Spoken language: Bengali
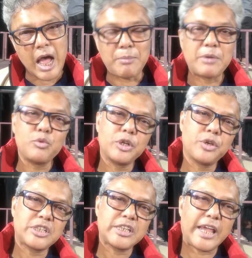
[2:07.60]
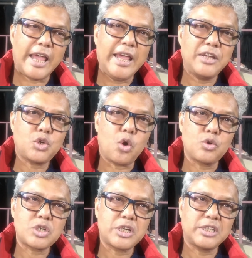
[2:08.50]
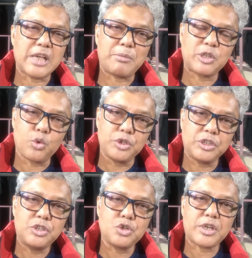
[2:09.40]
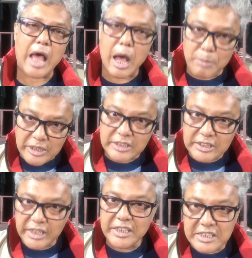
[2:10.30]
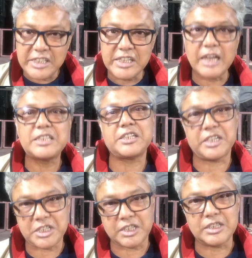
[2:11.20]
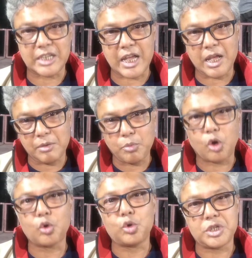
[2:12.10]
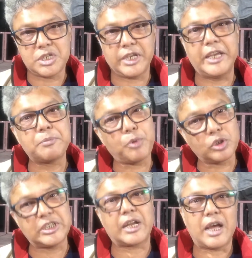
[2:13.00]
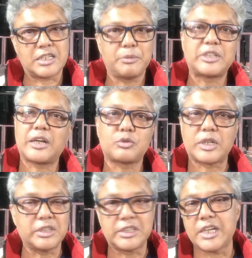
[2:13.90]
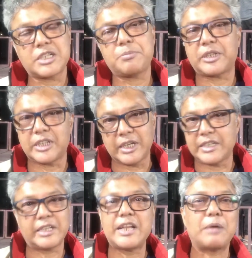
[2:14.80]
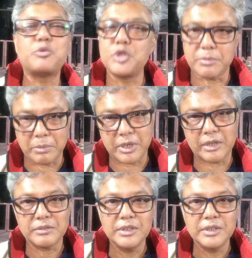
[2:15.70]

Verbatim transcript: আমার মনে হয়েছে যে এই সংস্কৃতি আমাদের ঐতিহ্যকে আমাদের যে ইয়াং জেনারেশন যারা বড় হচ্ছে এরপর যারা আসবে তারা তো আর ইতিহাসের পাতায় আর এদের নাম খুঁজে পাবে না